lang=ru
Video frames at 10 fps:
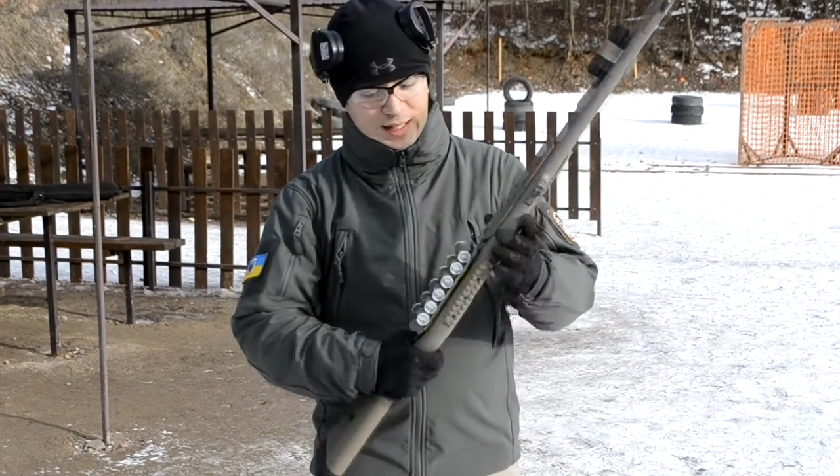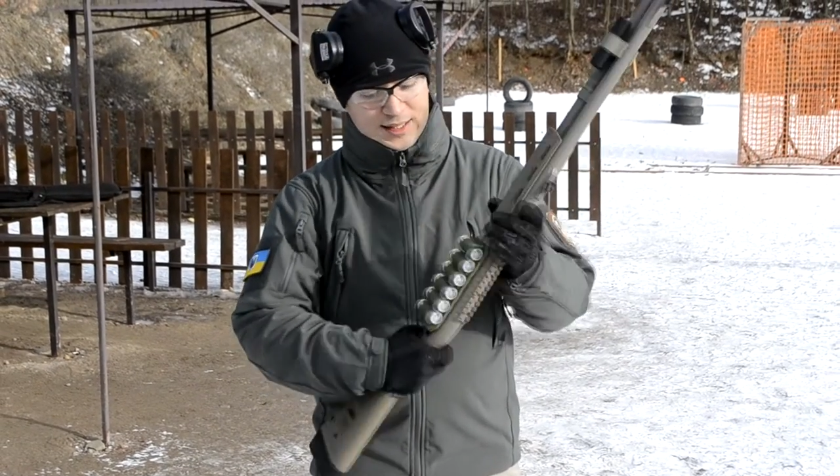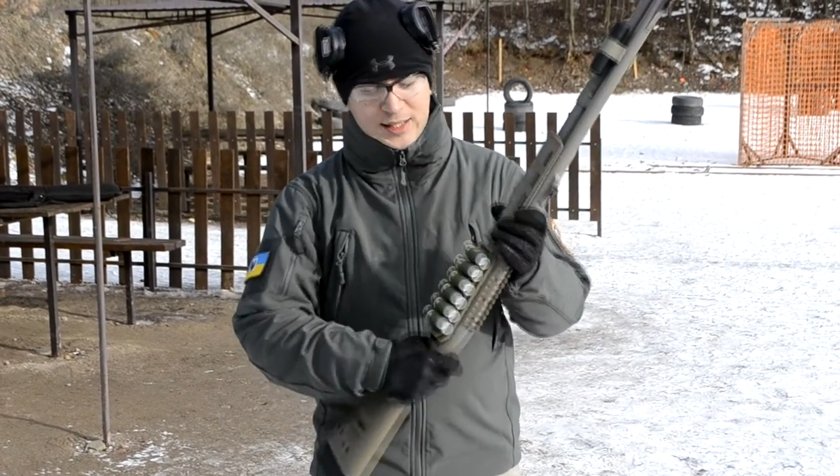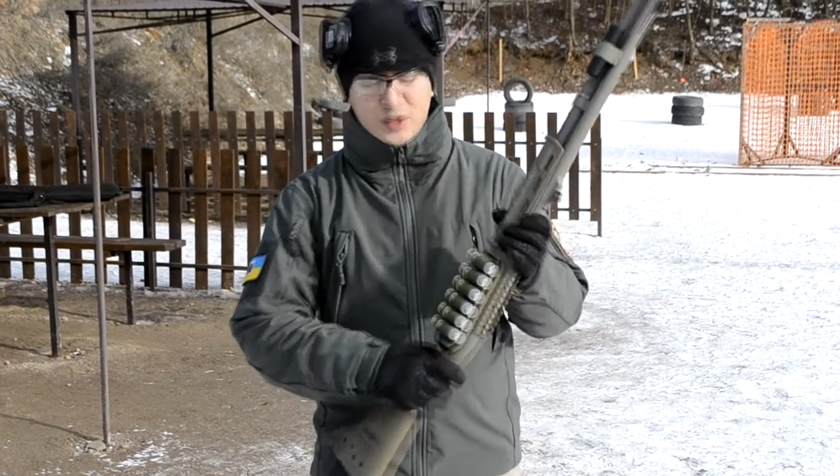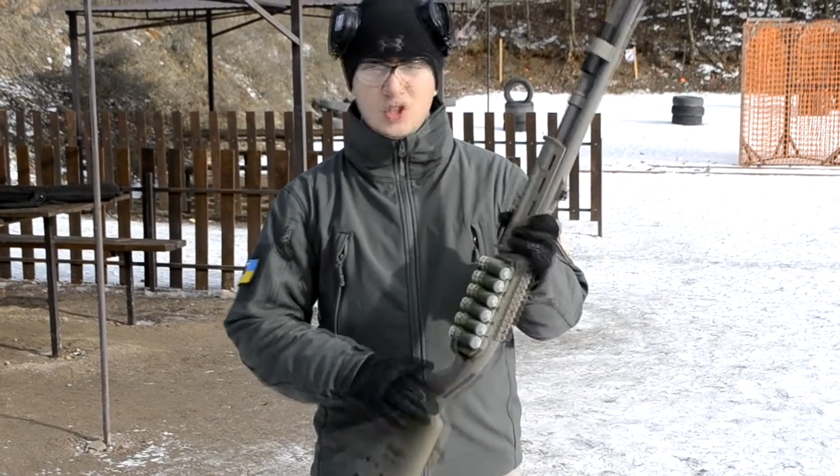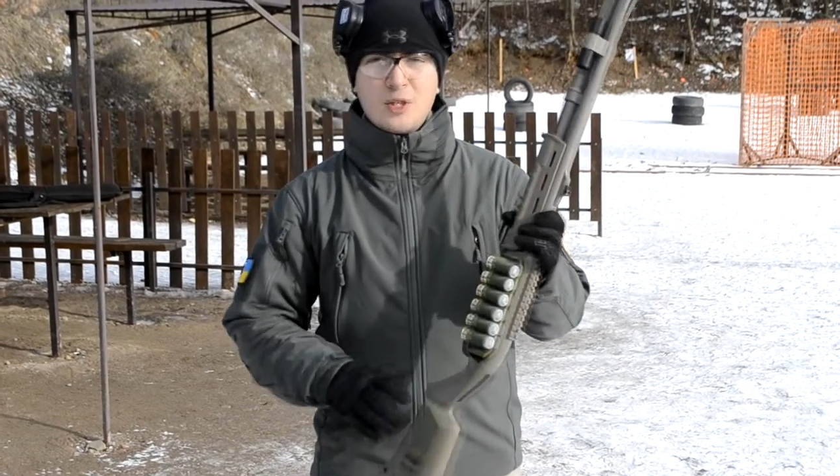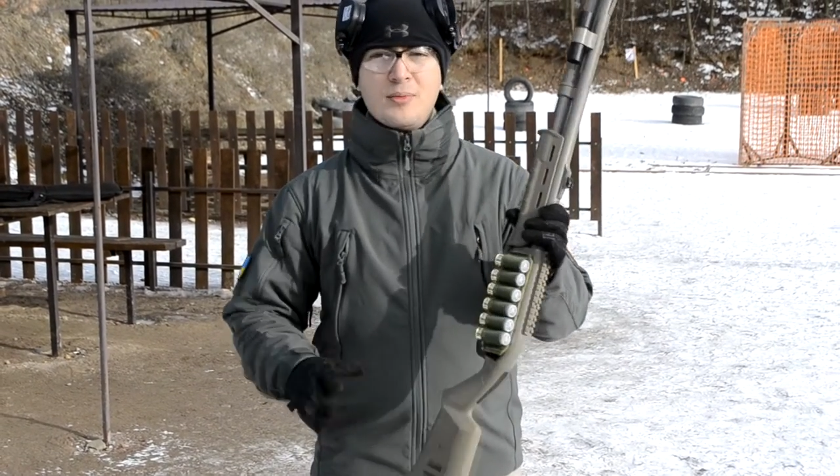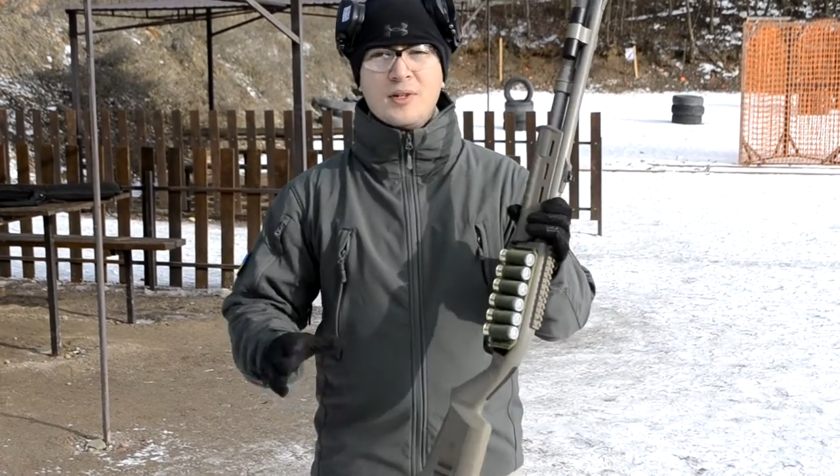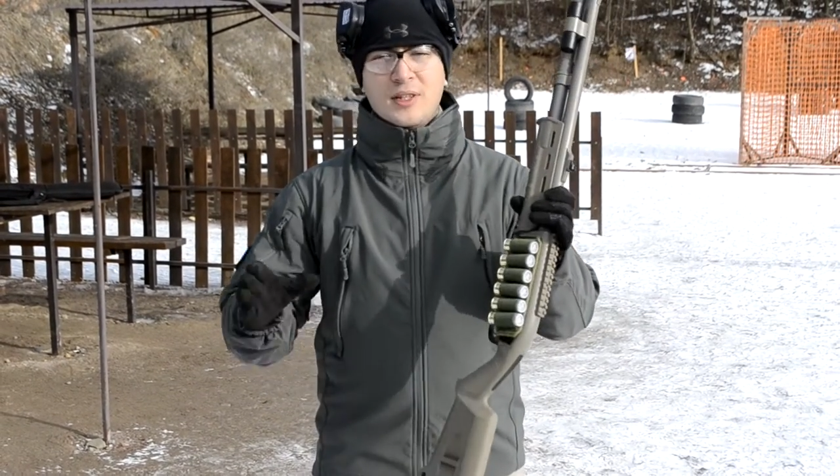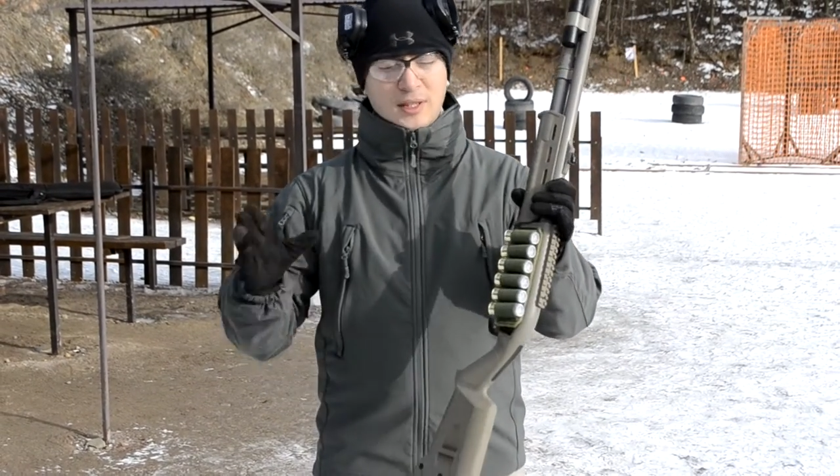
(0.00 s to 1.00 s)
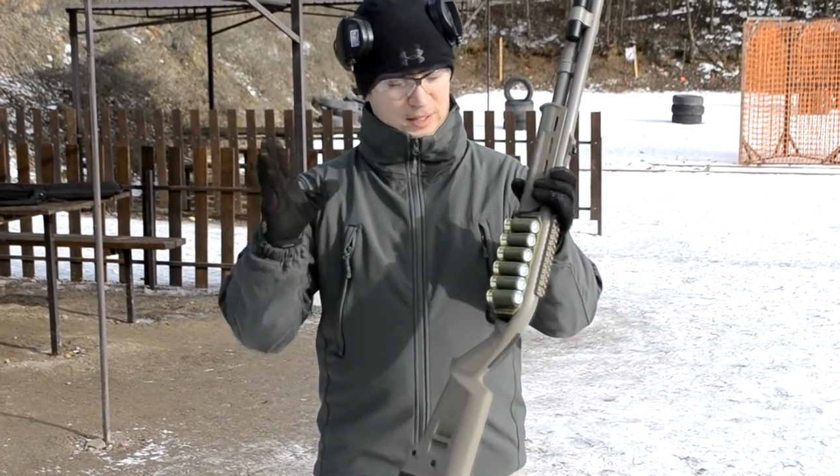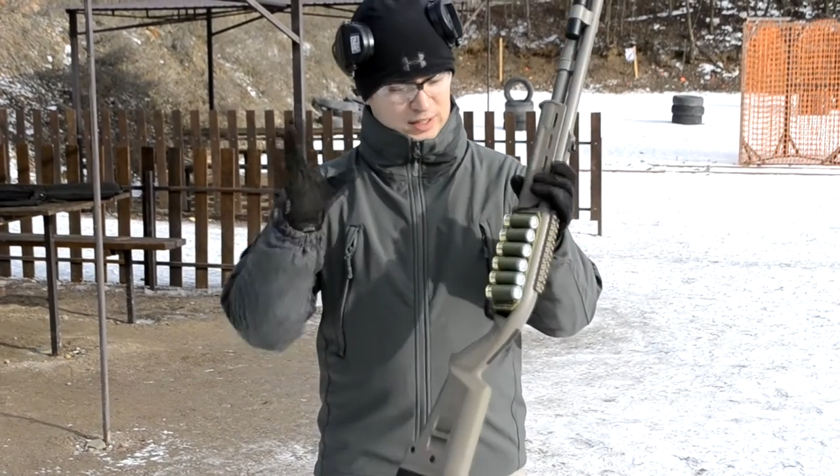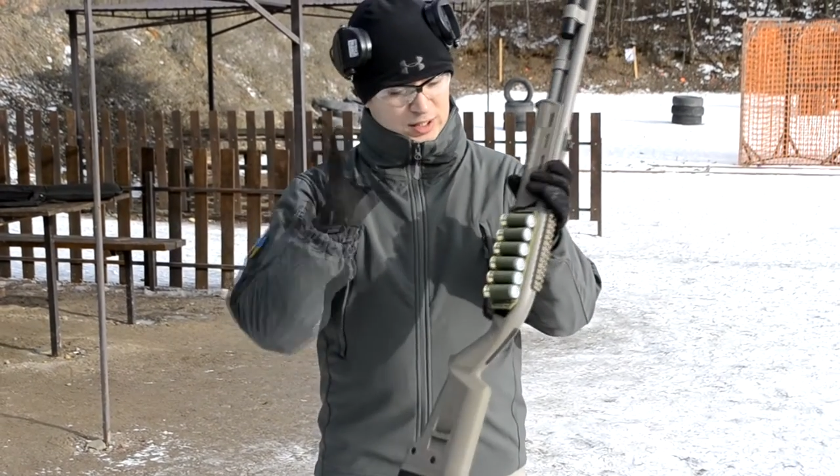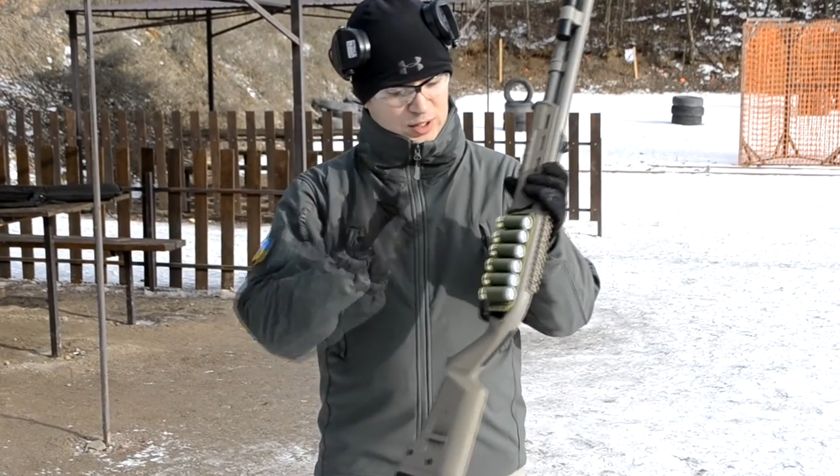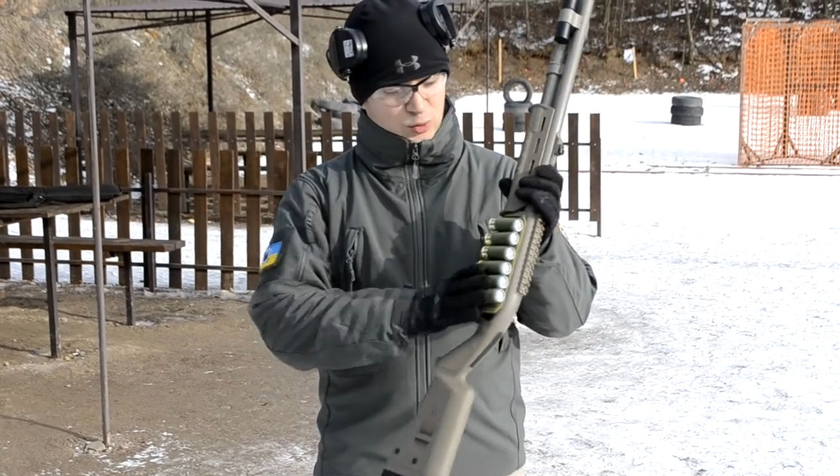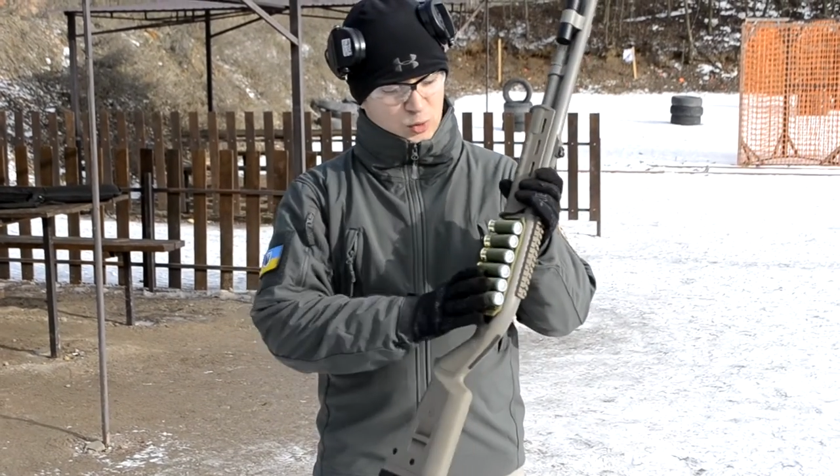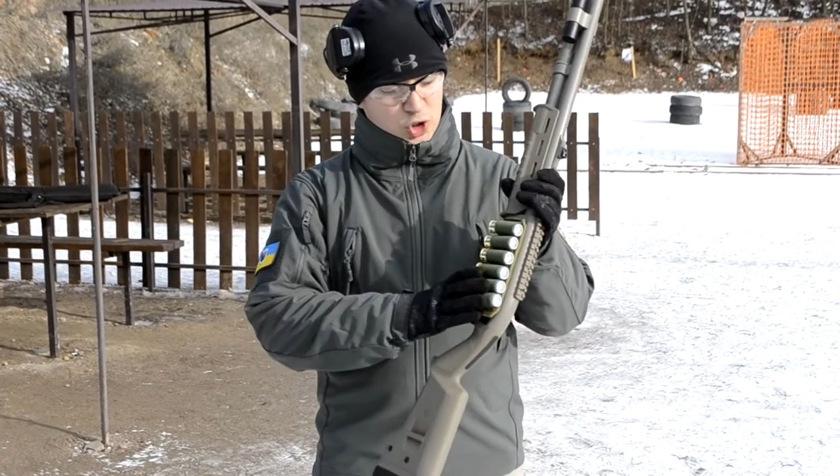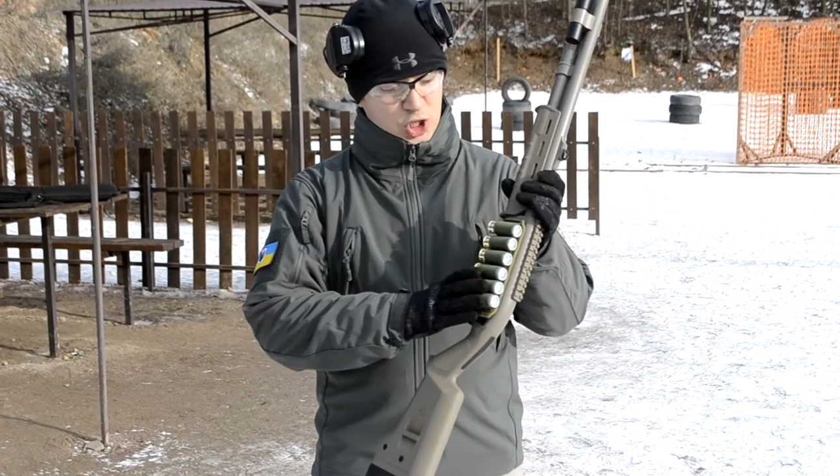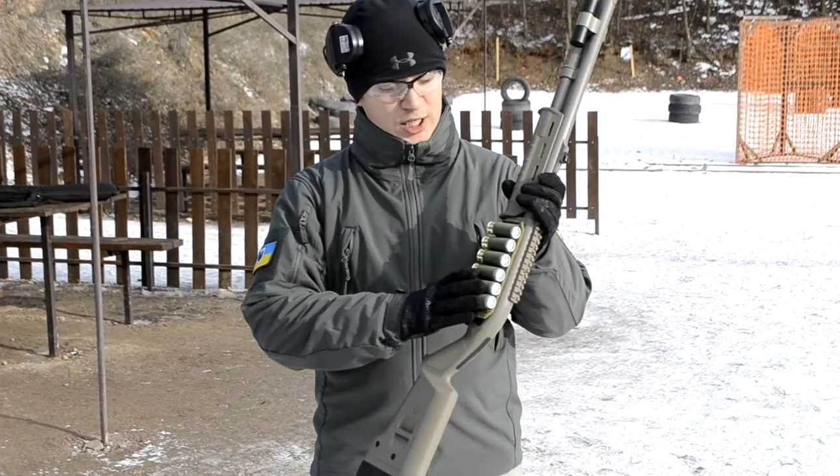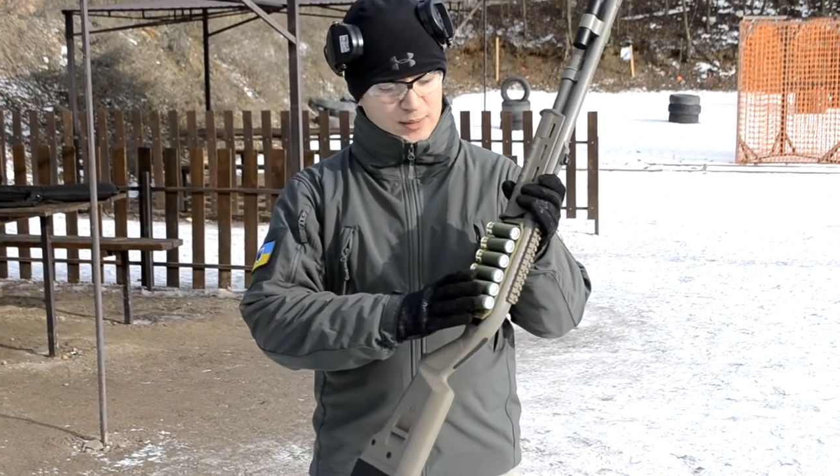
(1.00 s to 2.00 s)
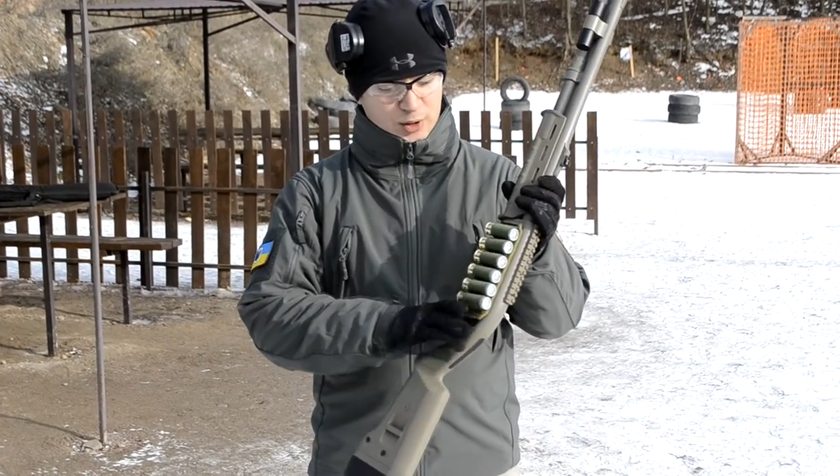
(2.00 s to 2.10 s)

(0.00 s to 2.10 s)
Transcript: Следующим улучшением,